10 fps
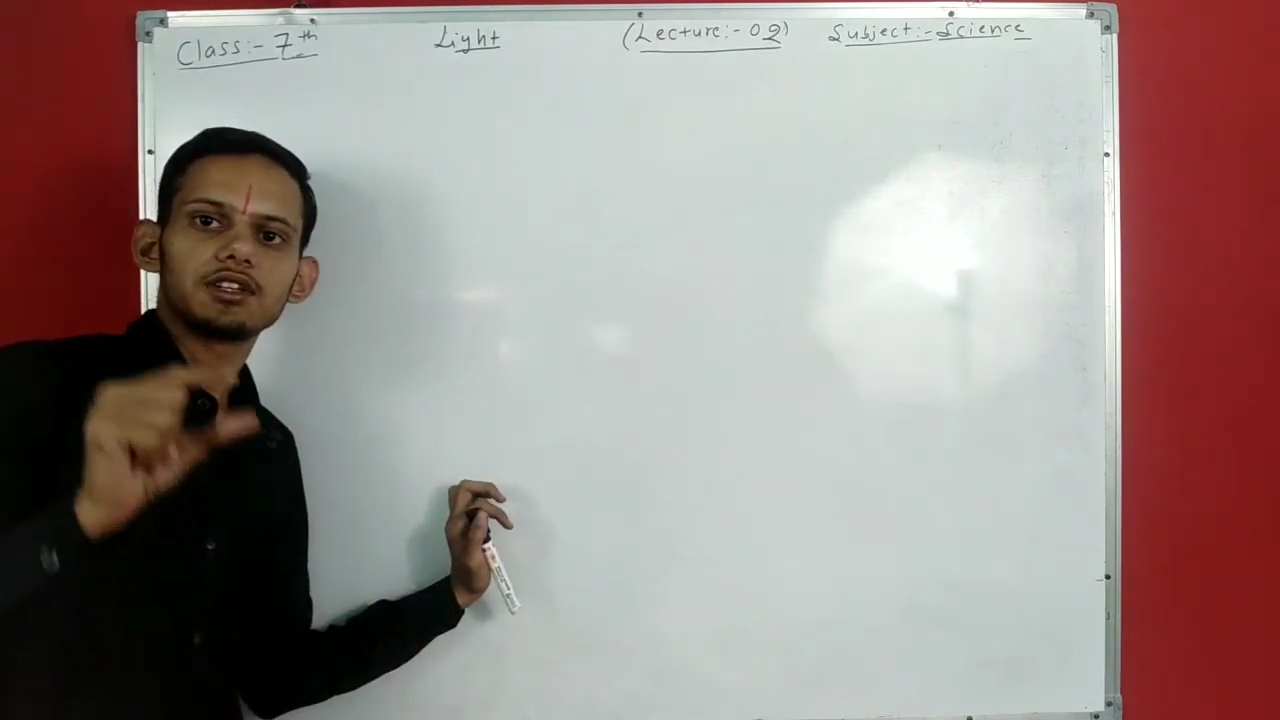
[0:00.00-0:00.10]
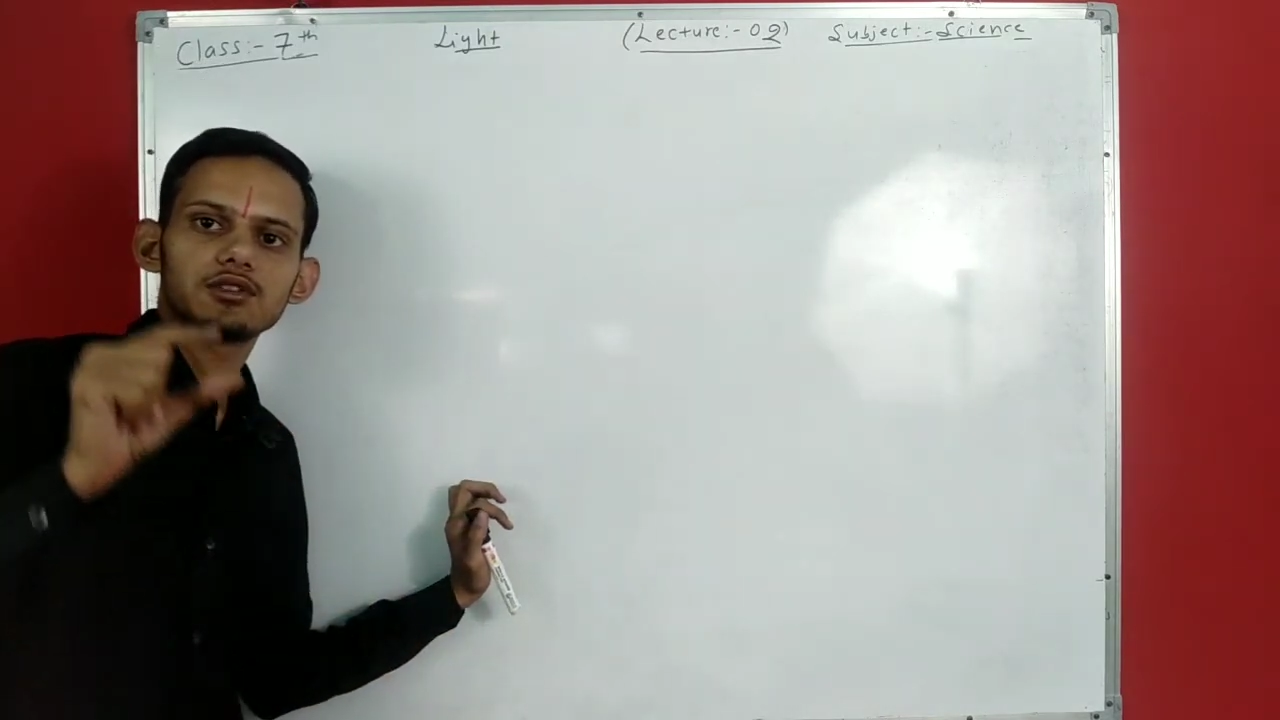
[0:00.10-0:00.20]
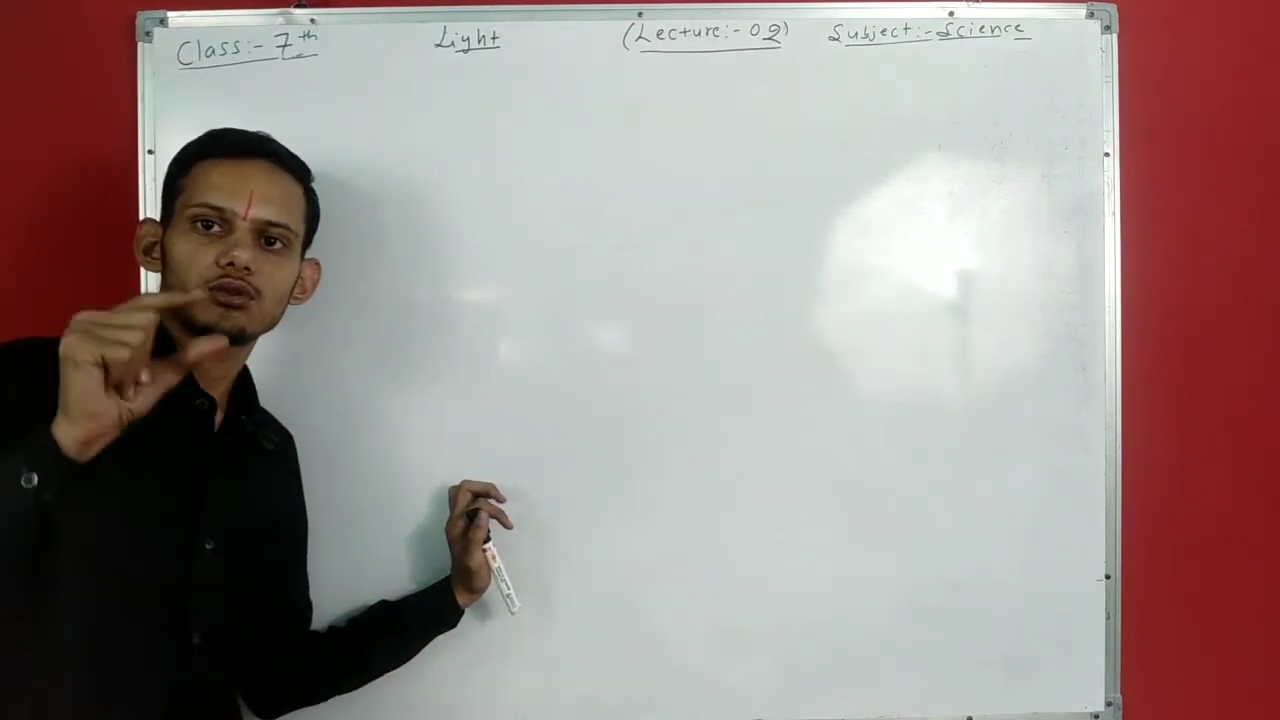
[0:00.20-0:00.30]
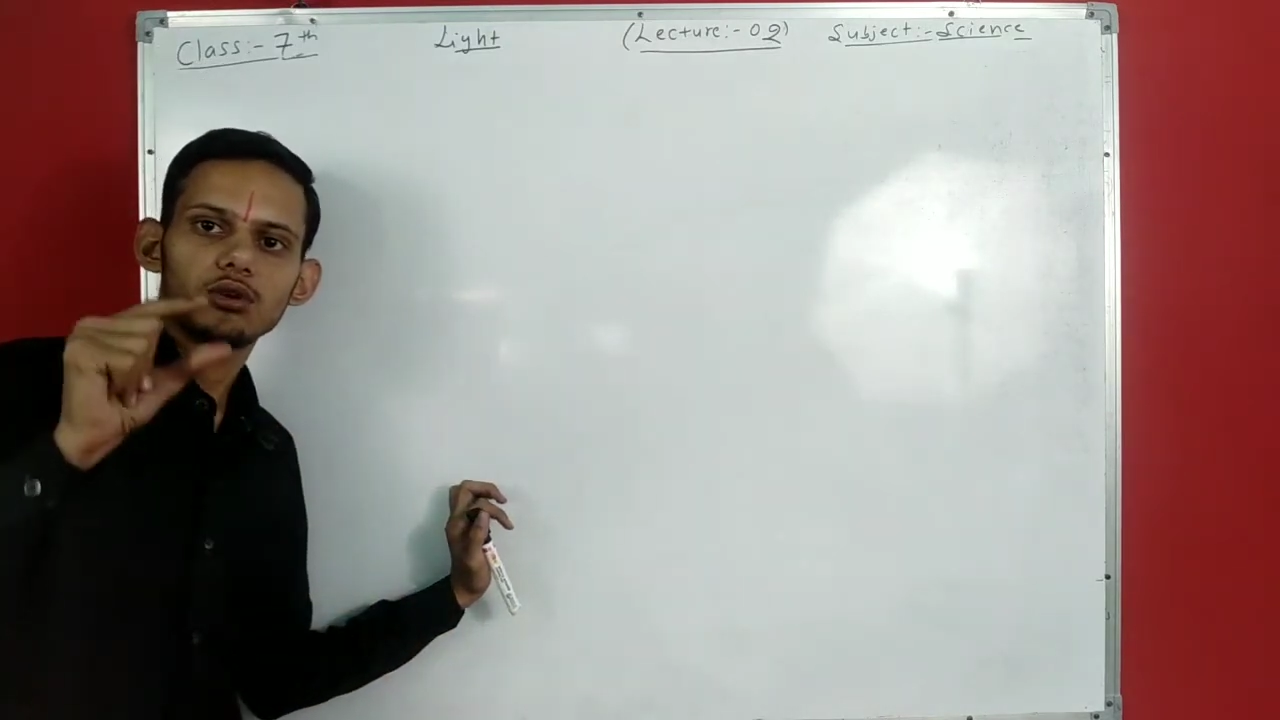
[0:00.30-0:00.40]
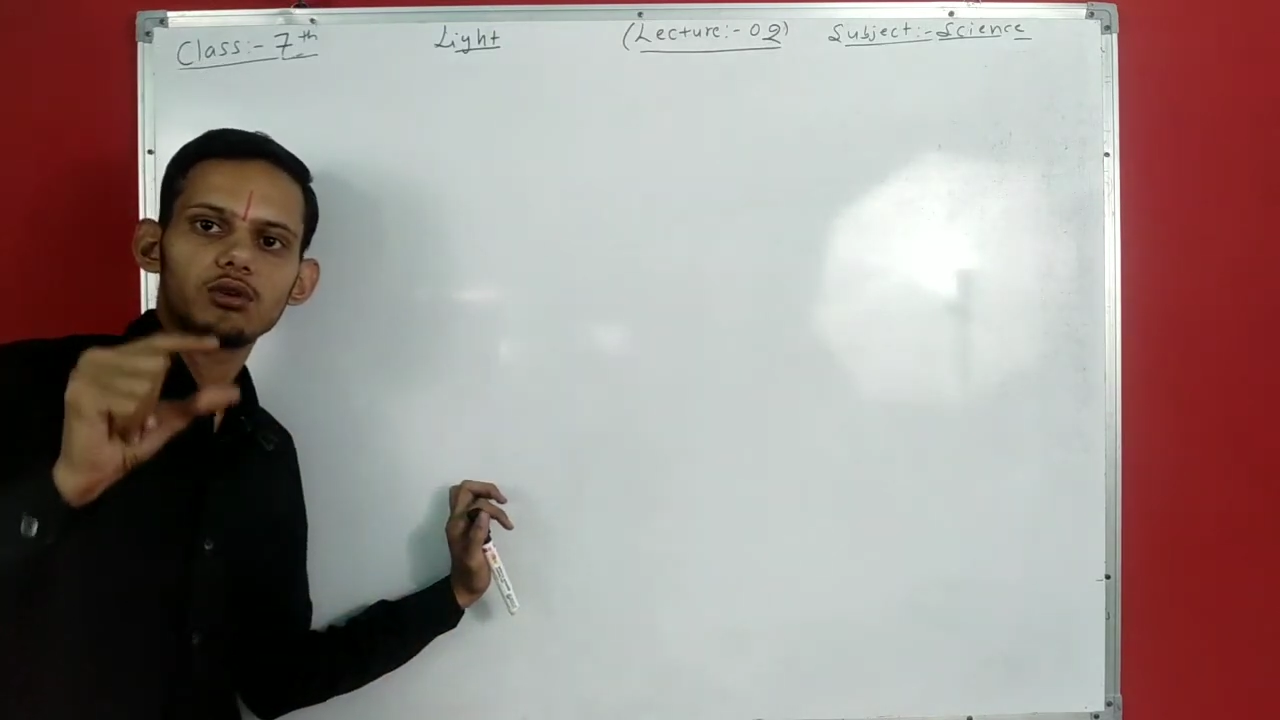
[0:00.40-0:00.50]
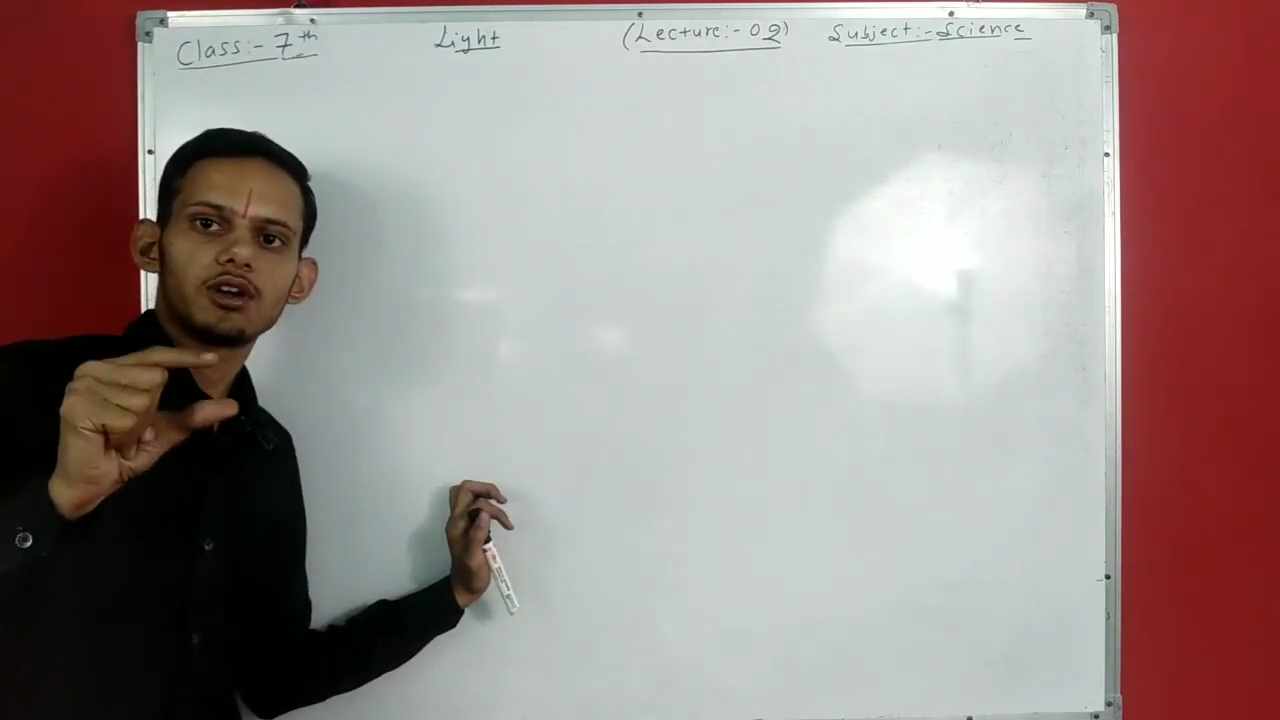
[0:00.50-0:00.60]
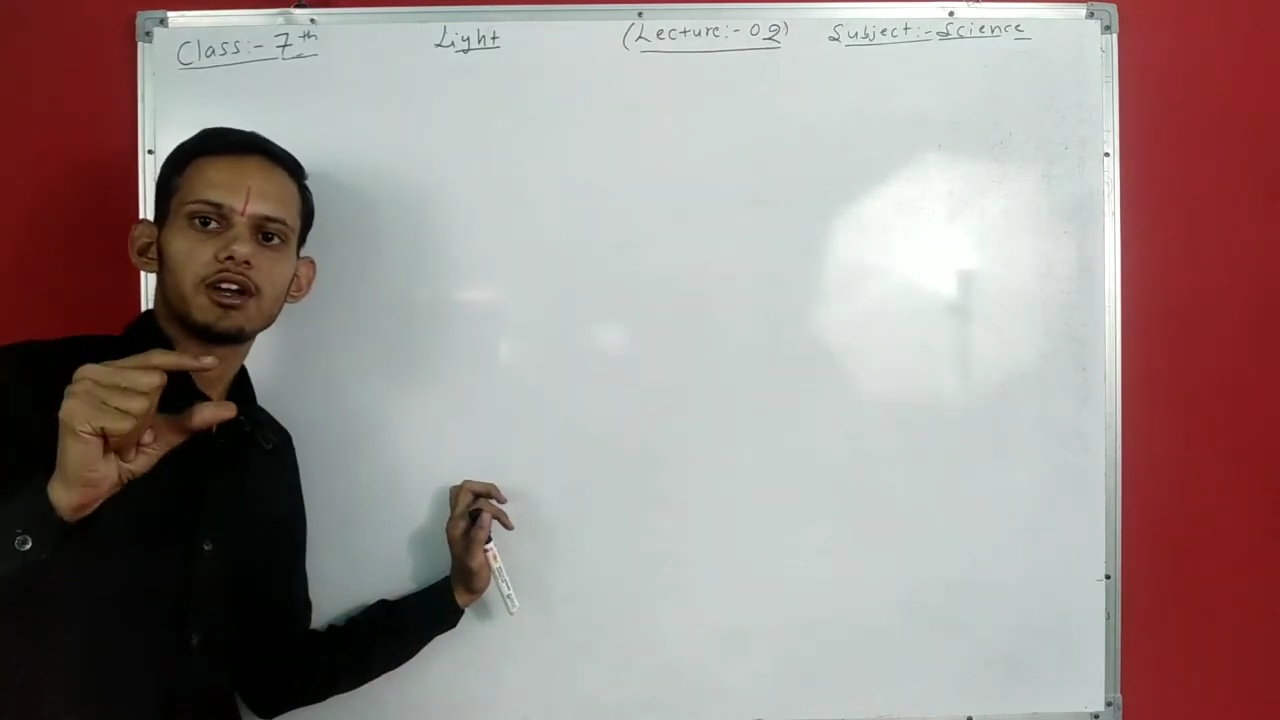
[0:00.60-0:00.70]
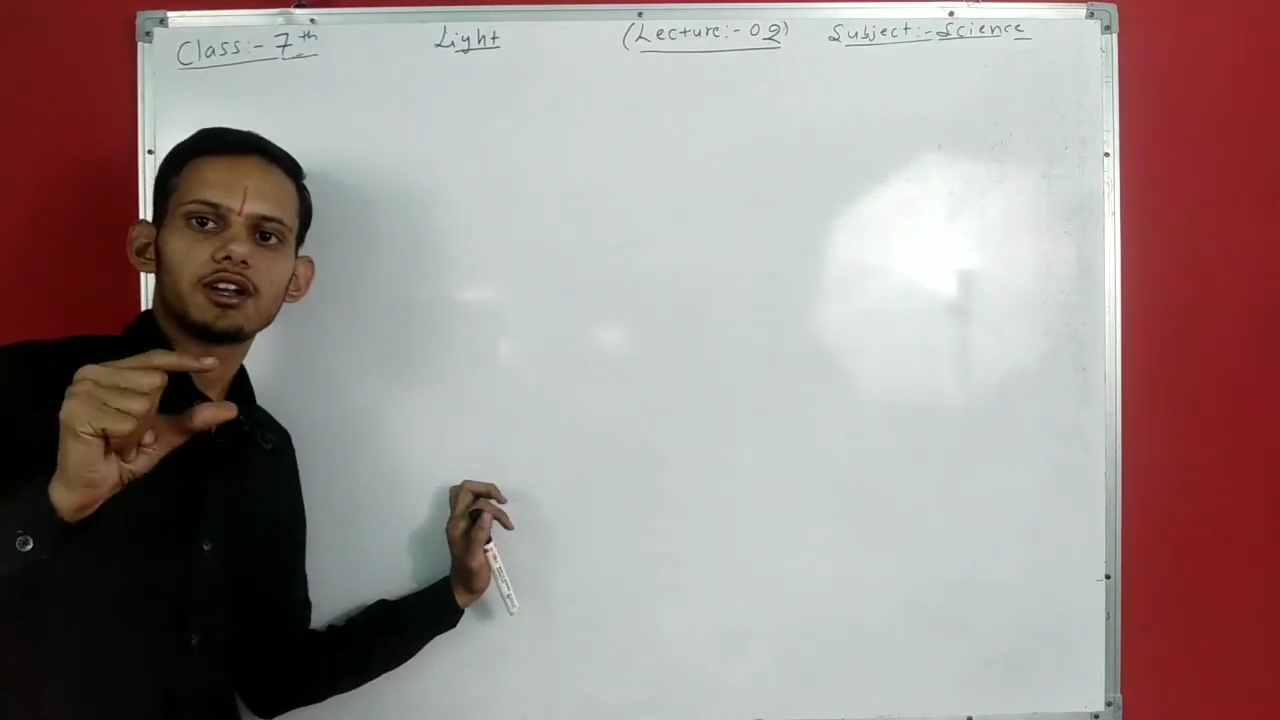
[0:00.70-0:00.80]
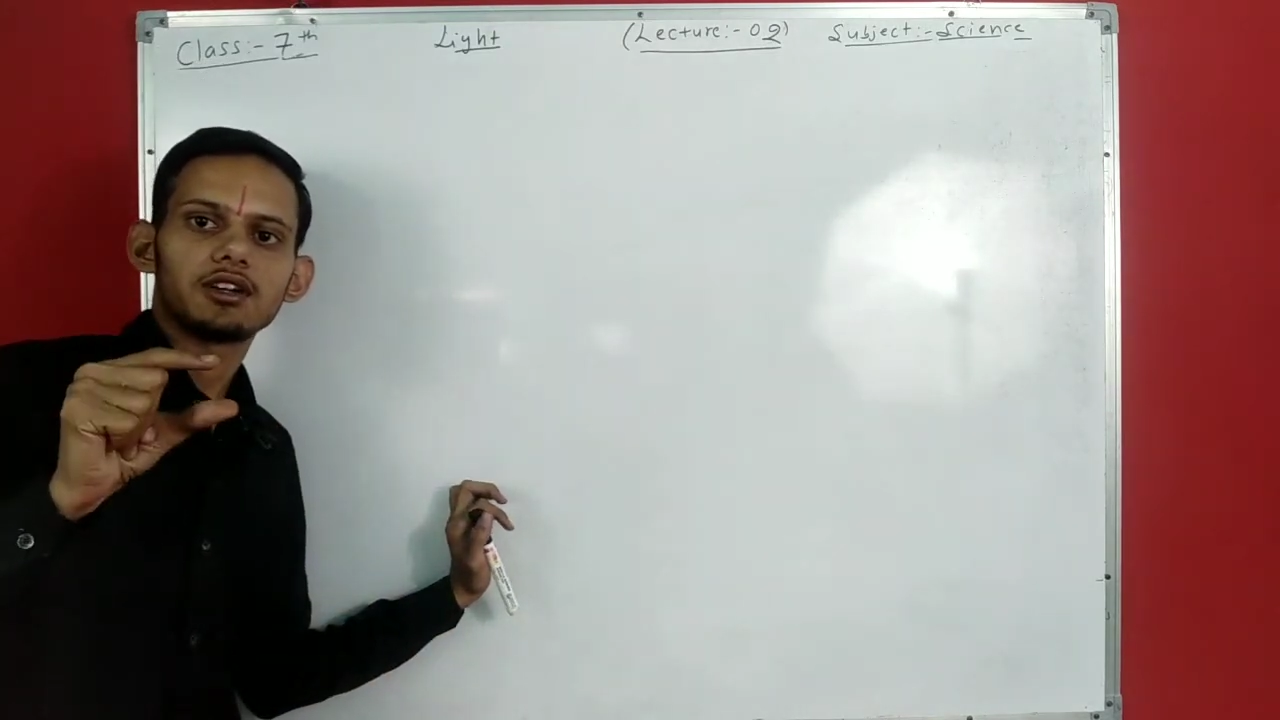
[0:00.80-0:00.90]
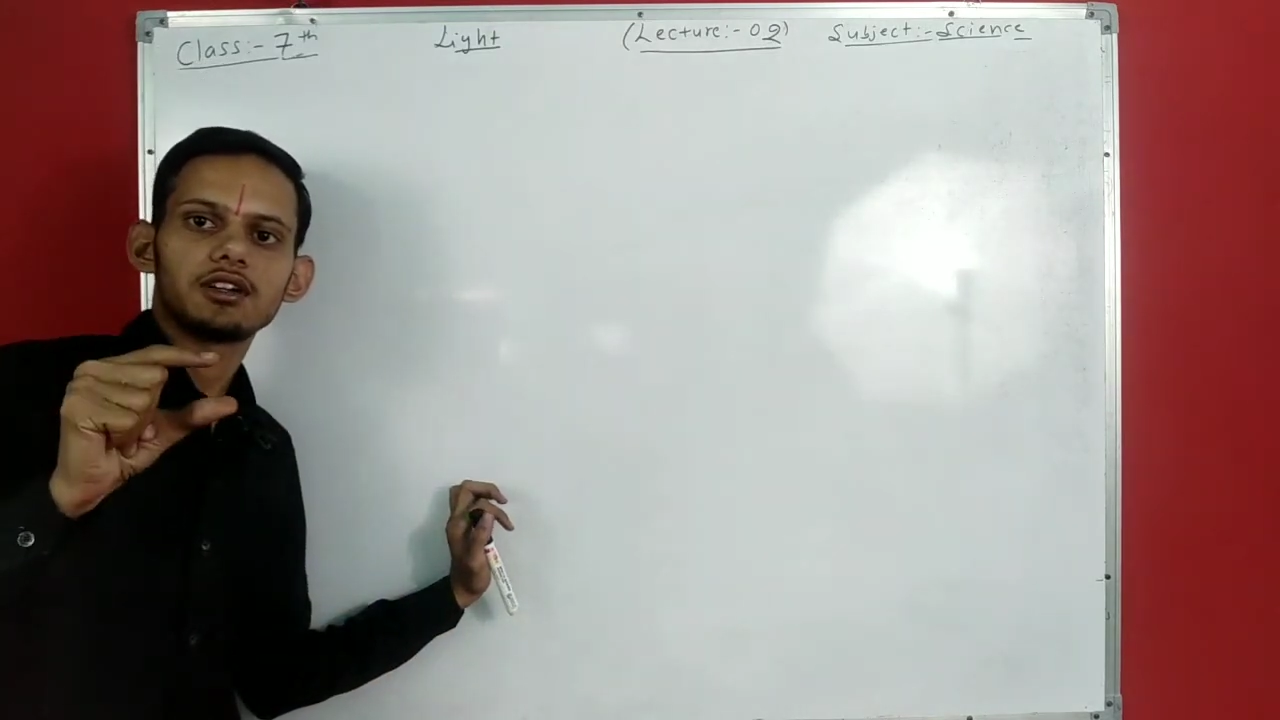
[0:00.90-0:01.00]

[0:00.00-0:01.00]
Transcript: की जो लो है